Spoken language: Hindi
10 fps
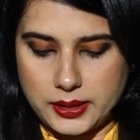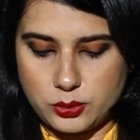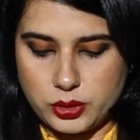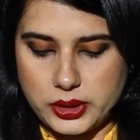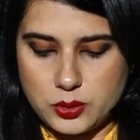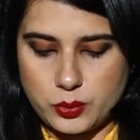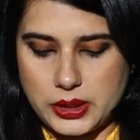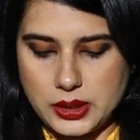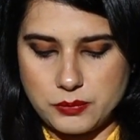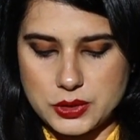हैं तो टी
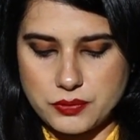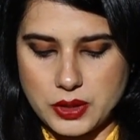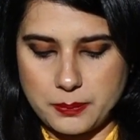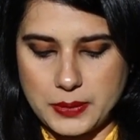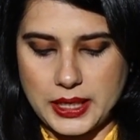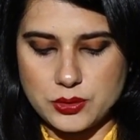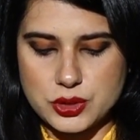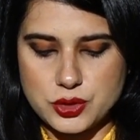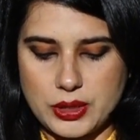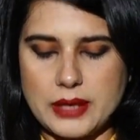ट्वेंटी विश्व कप का
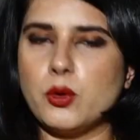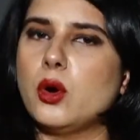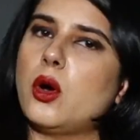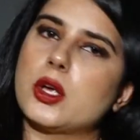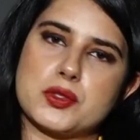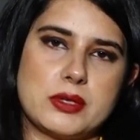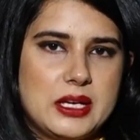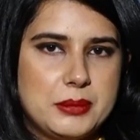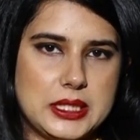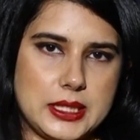आयोजन जो है वो
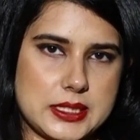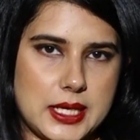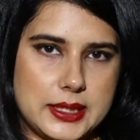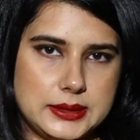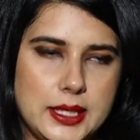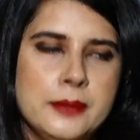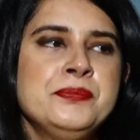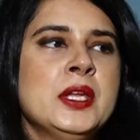ऑस्ट्रेलिया में किया जाना था